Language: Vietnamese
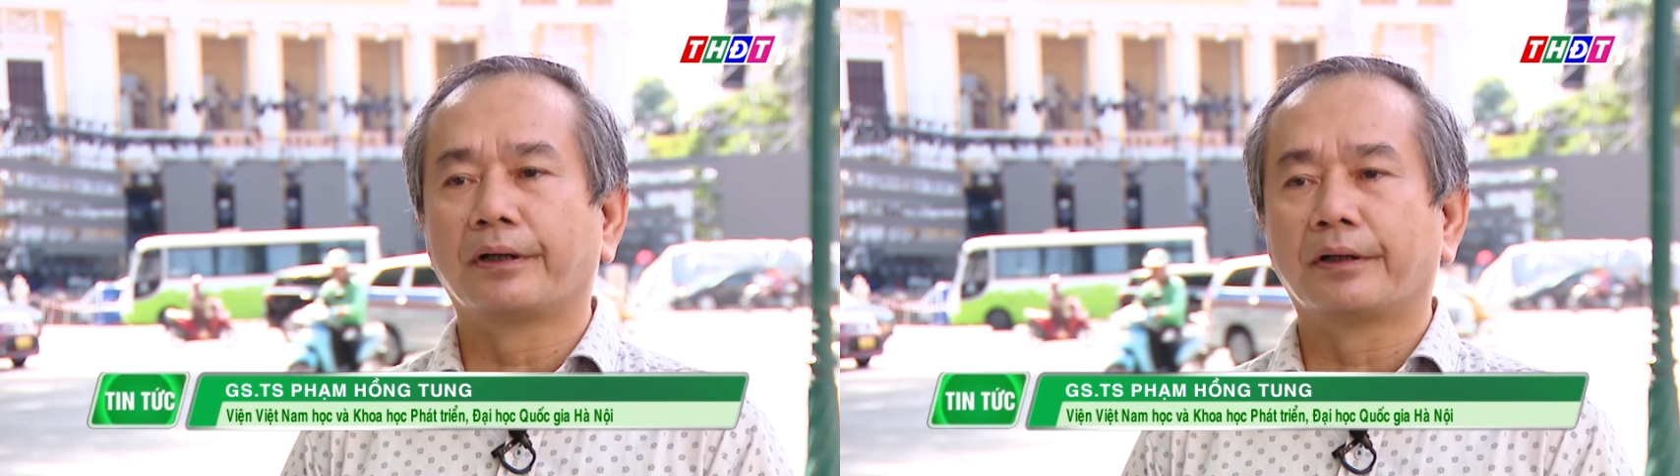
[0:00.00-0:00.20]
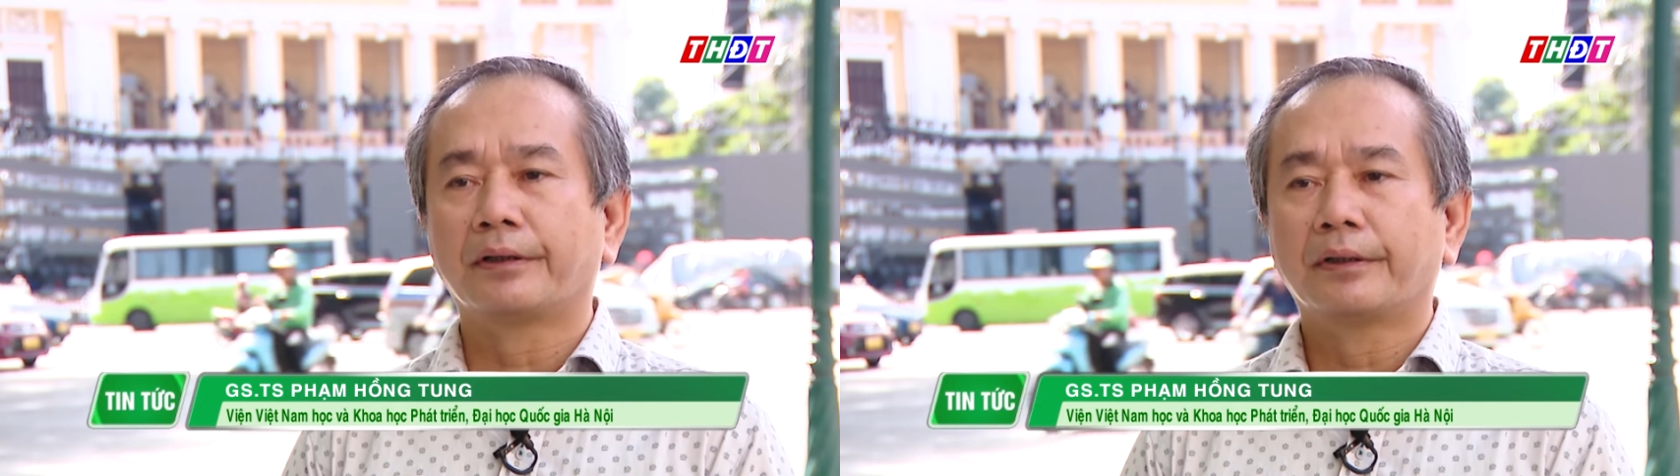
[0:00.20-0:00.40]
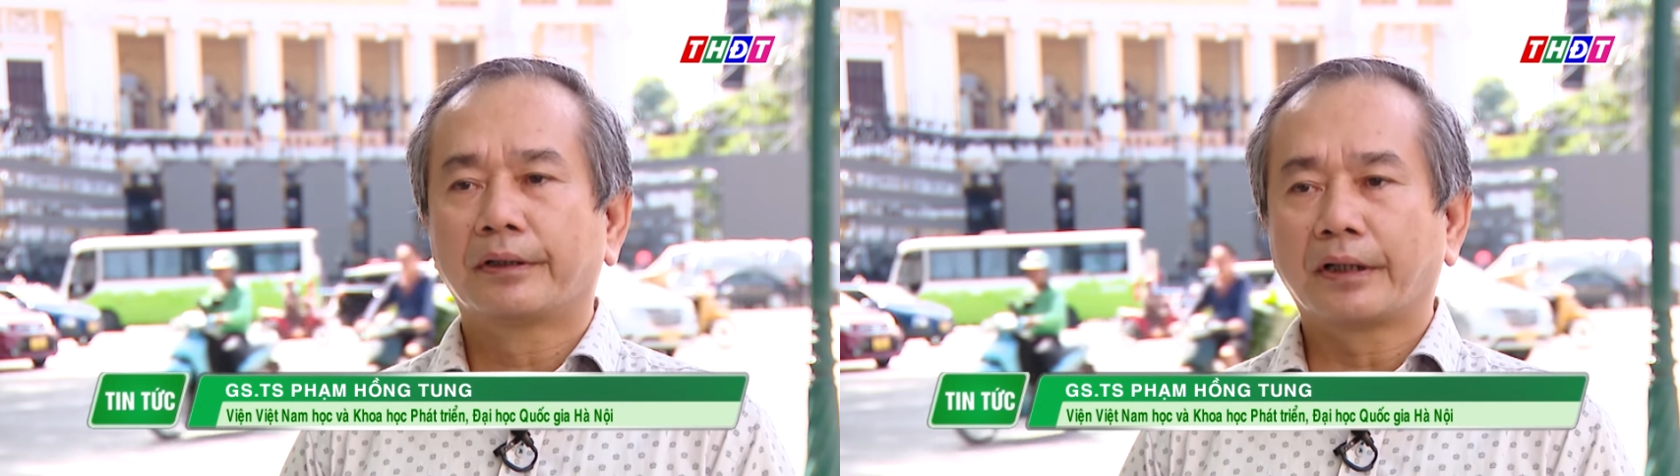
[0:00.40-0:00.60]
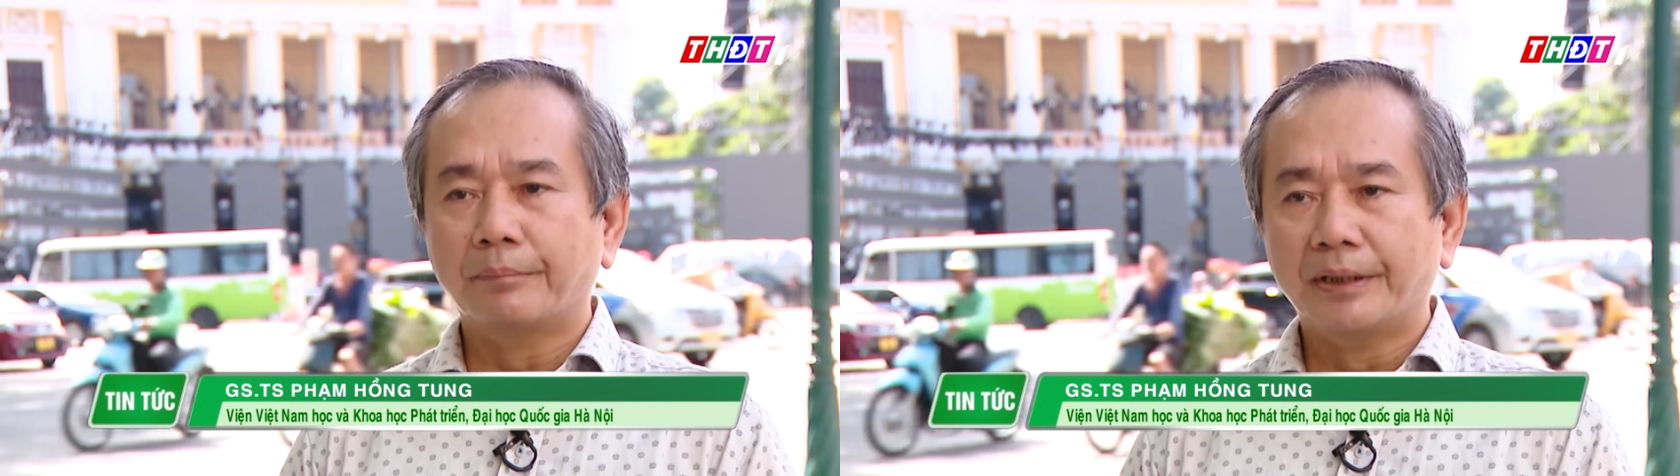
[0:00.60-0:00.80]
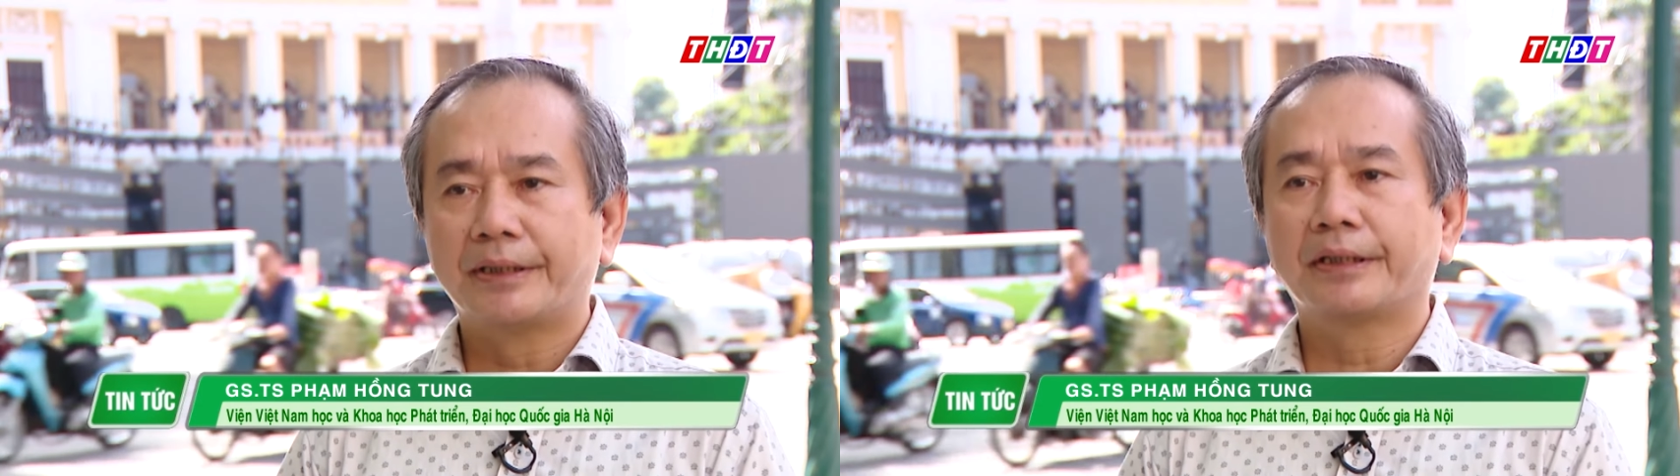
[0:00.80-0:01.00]
quyền
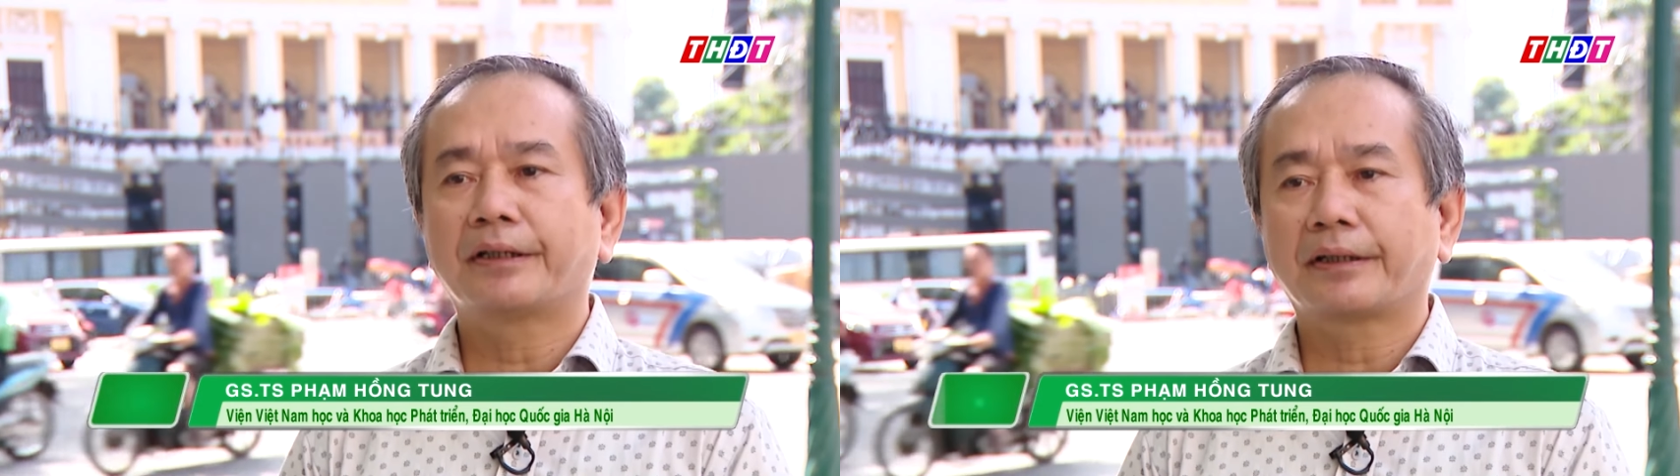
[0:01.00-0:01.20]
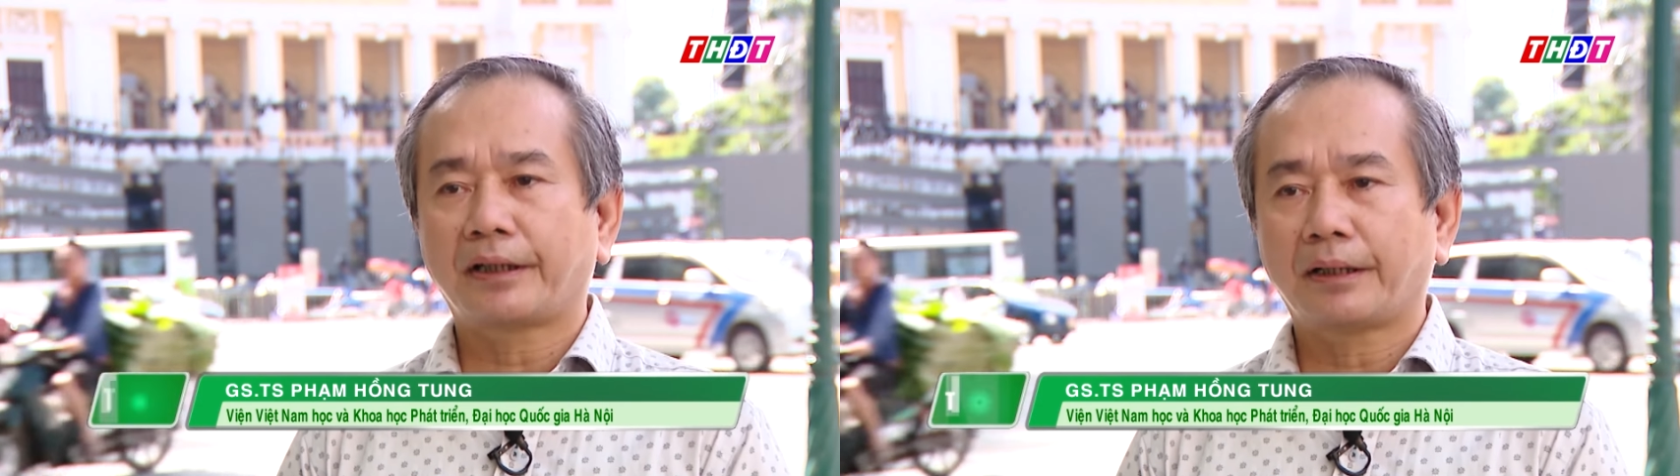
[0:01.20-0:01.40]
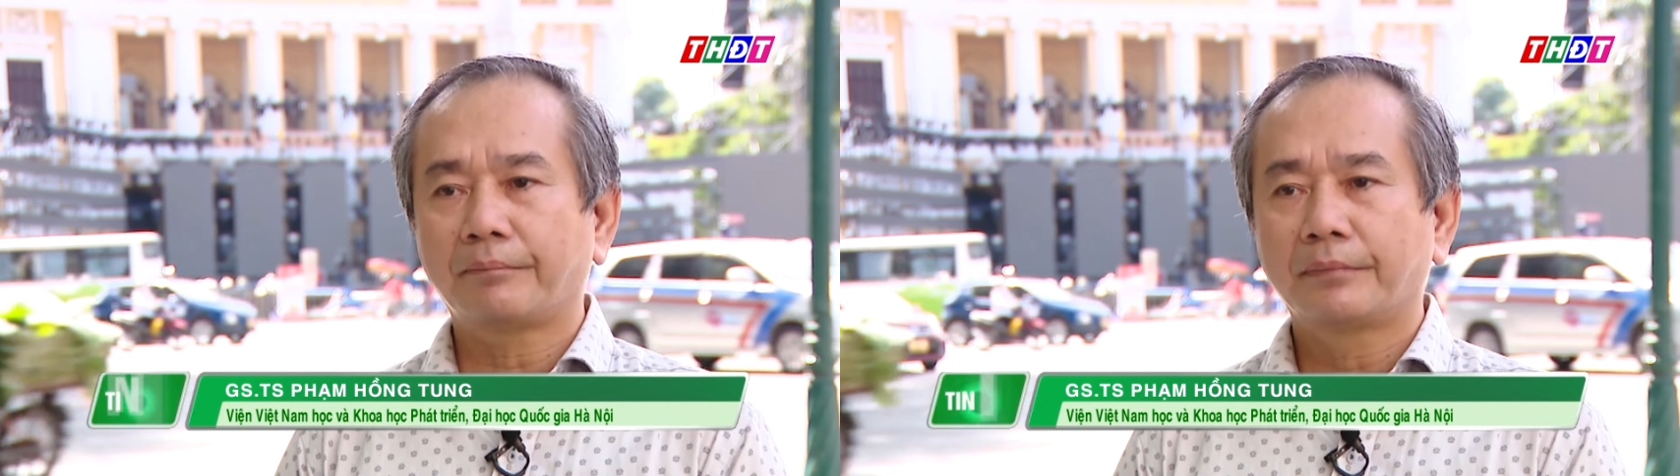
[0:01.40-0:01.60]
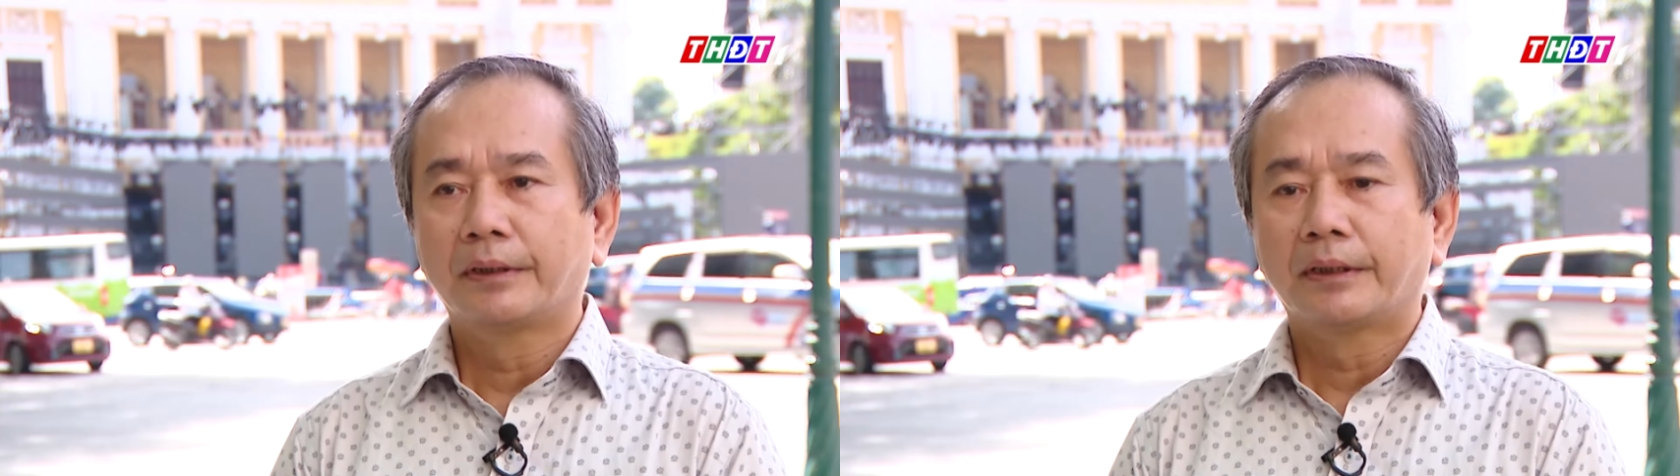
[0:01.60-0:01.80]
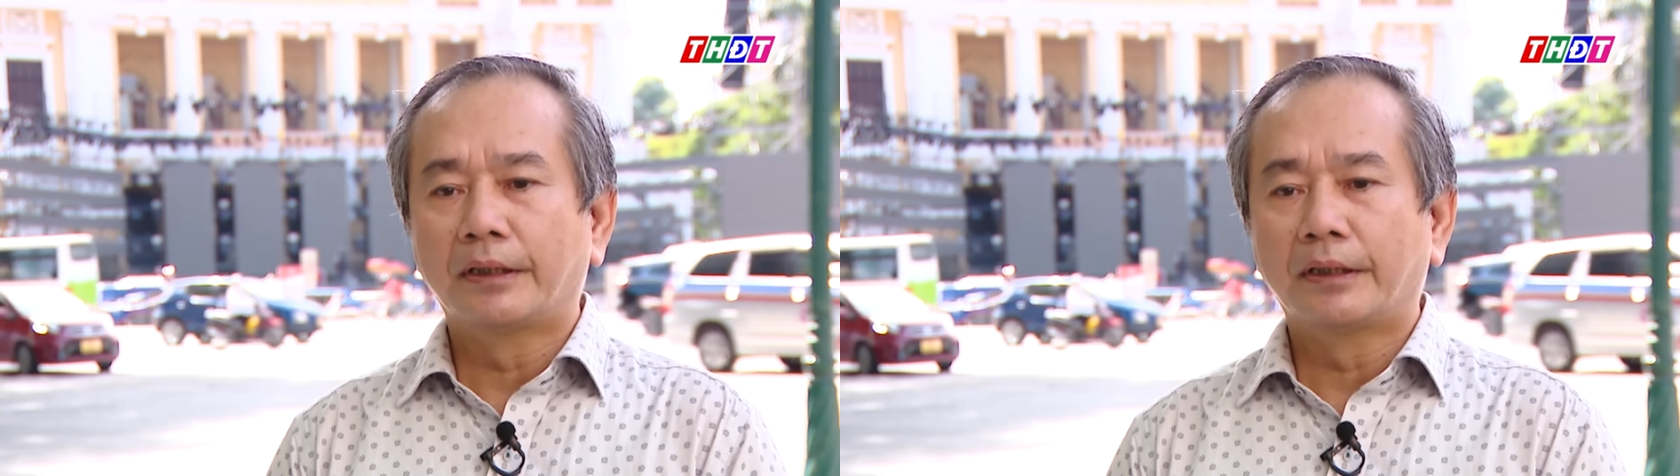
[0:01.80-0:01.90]
ngày 19 tháng 8